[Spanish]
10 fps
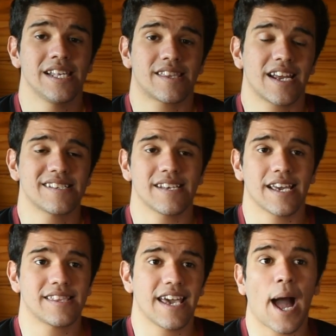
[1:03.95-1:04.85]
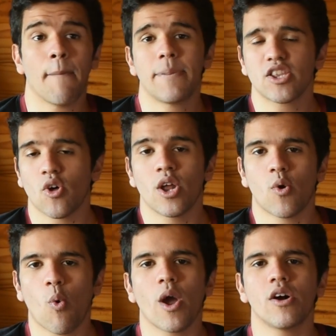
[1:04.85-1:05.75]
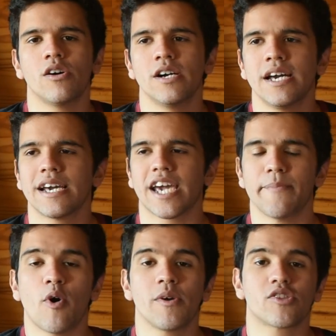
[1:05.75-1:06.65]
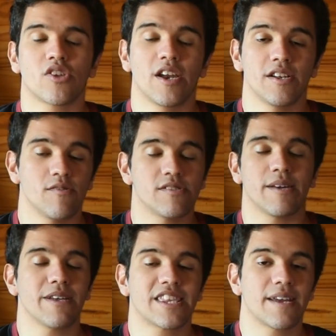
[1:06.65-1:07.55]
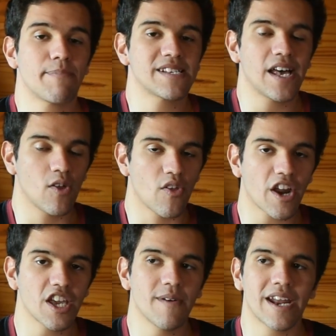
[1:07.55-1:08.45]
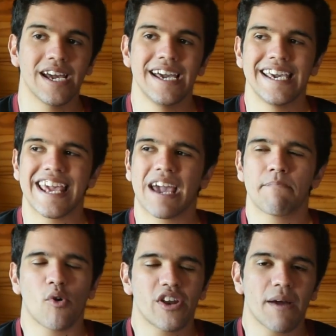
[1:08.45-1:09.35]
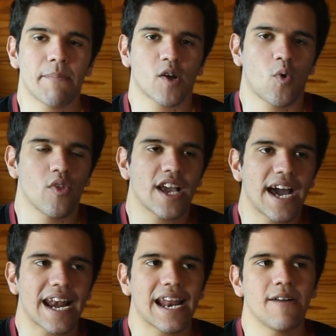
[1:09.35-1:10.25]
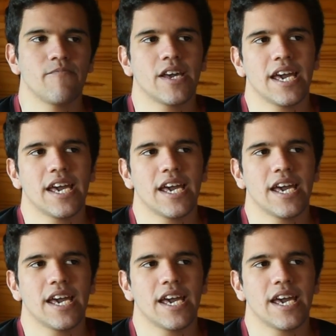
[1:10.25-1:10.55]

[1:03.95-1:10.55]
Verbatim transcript: tres este, aspectos del juego que hemos visto en el semestre pasado de River y que podrían perjudicarle